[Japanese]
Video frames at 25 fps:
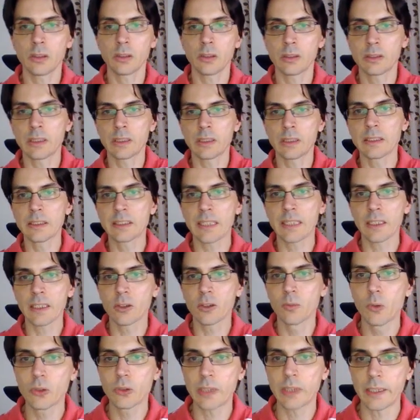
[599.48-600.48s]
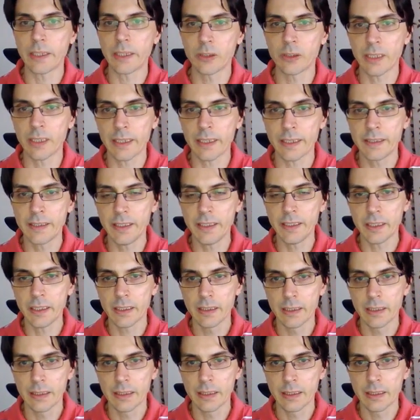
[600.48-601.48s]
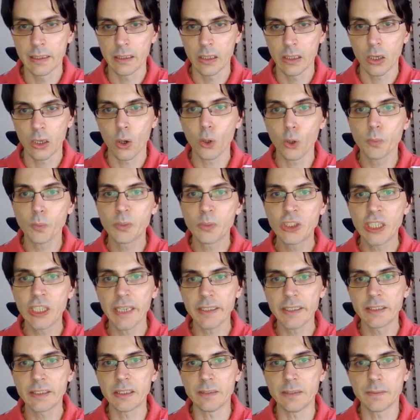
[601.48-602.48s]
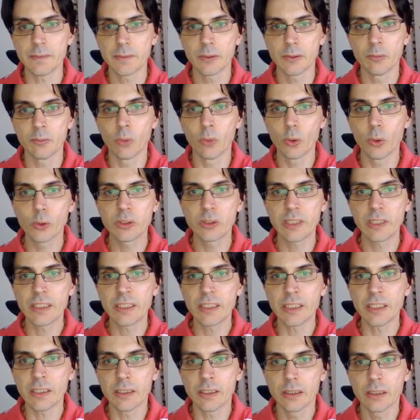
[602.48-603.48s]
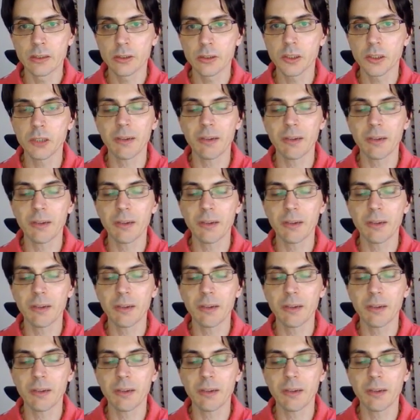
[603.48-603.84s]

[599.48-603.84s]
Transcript: 探索問題の中で、オブジェクティブ、目的、それは